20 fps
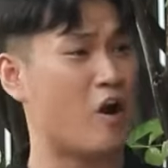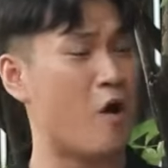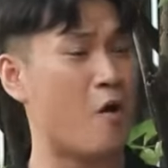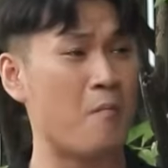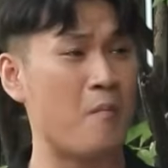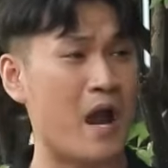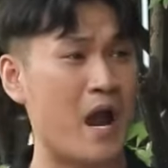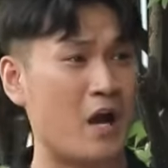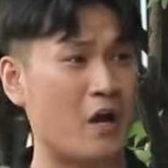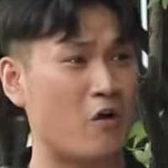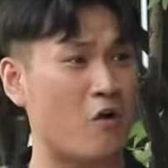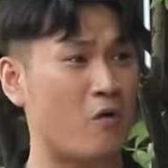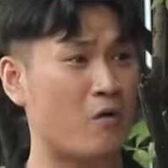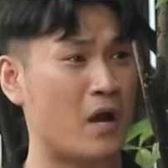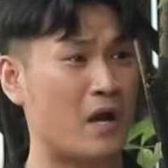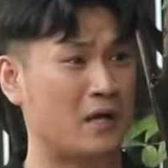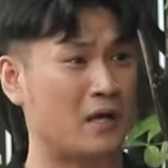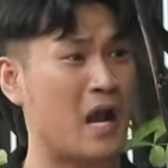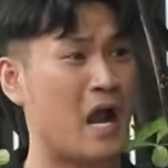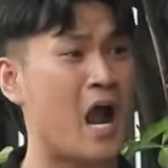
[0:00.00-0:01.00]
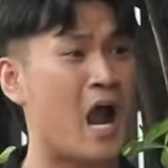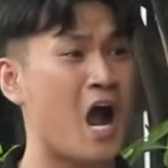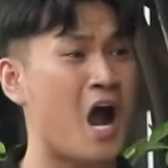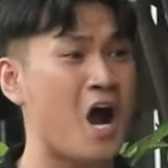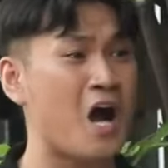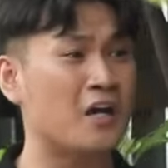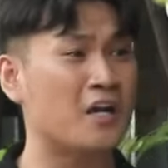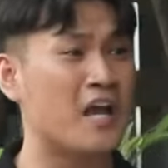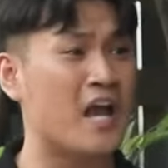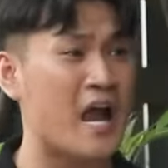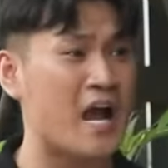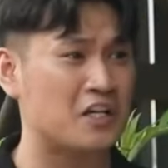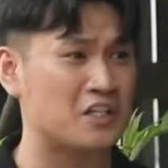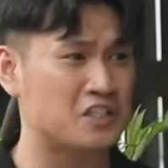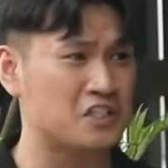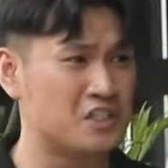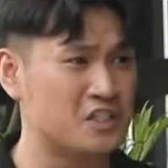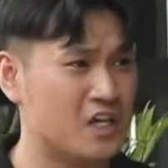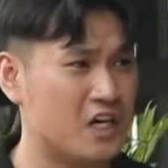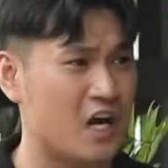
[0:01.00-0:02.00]
con không ăn con cần cắn ớt với ăn
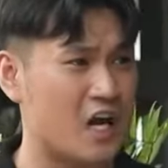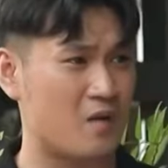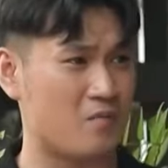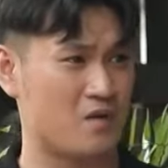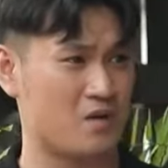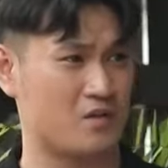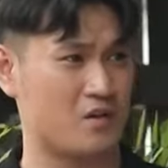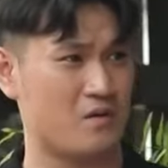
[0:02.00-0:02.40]
xương không mà